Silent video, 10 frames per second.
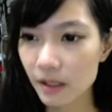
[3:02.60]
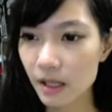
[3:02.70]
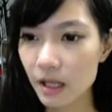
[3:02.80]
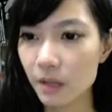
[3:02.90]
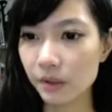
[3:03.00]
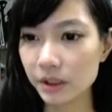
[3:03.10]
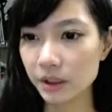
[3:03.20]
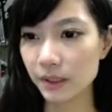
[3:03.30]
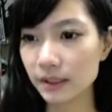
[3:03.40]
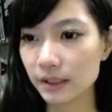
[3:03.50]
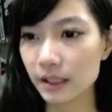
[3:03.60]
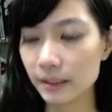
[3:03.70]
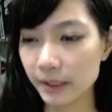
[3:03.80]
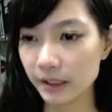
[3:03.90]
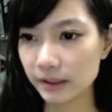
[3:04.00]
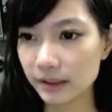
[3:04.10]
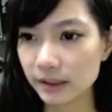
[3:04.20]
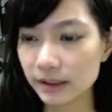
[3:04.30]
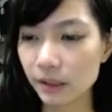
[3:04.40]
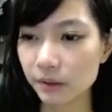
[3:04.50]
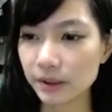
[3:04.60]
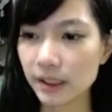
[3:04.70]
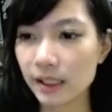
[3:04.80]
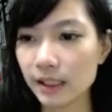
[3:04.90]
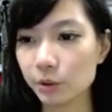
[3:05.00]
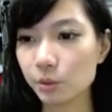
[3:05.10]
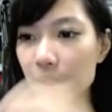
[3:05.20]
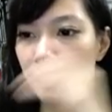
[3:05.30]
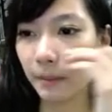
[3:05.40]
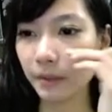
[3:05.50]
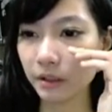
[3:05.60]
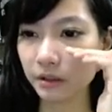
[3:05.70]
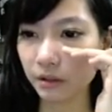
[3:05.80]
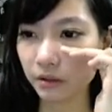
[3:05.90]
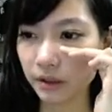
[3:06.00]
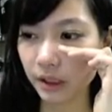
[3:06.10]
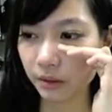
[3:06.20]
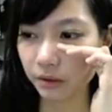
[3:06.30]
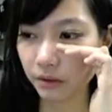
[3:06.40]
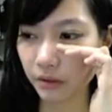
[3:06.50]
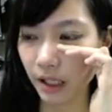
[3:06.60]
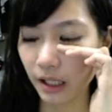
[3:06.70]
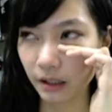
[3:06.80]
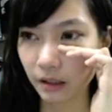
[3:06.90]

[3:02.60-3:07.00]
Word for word: 我喜欢的人每次在我下课坐他旁边的时候都叫我走开，